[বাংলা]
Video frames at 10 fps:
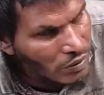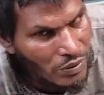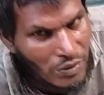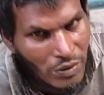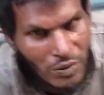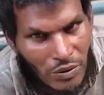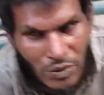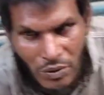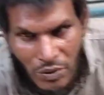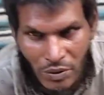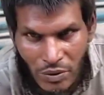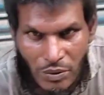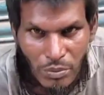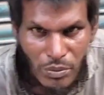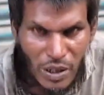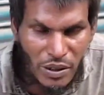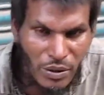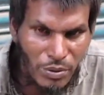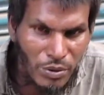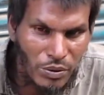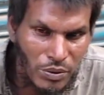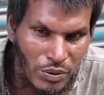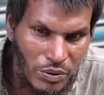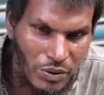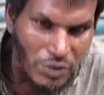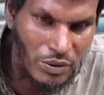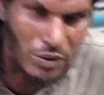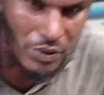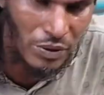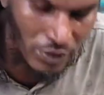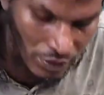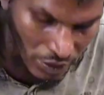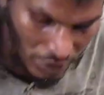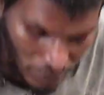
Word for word: রুটি খাবা রুটি রুটি বিড়ি খাবা বিড়ি